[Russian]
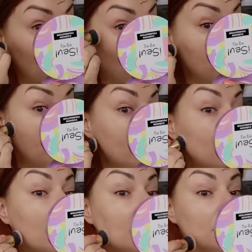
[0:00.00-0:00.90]
Он
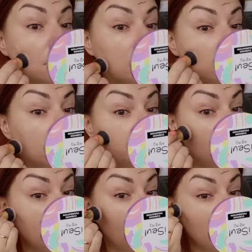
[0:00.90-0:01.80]
нормальный, он
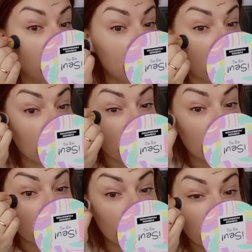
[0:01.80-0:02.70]
благородный,
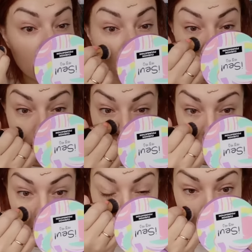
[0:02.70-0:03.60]
но он есть.
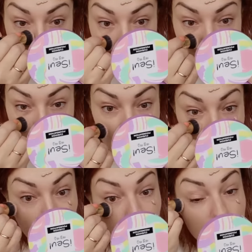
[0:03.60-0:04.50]
Так,
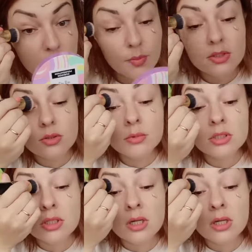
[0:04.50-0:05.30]
перекрывающая способность